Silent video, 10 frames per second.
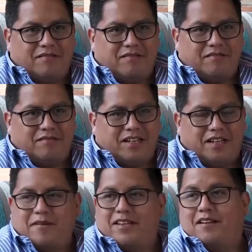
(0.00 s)
una,
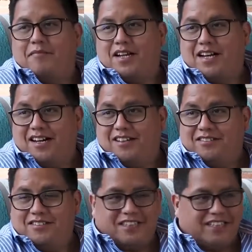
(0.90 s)
demanda en el
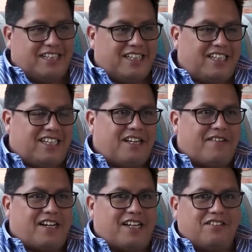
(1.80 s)
mercado que
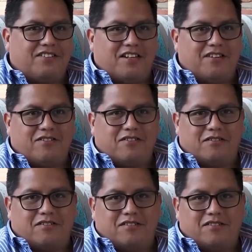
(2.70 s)
estaba relacionado
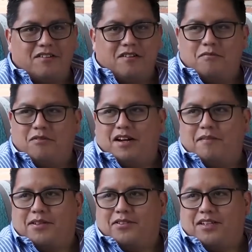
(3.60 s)
con
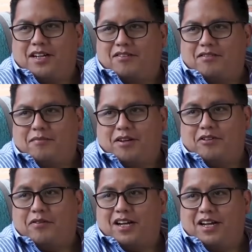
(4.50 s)
buscar personas con mano
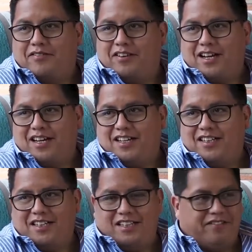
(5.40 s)
de obra calificada
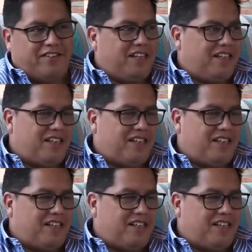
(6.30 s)
en diferentes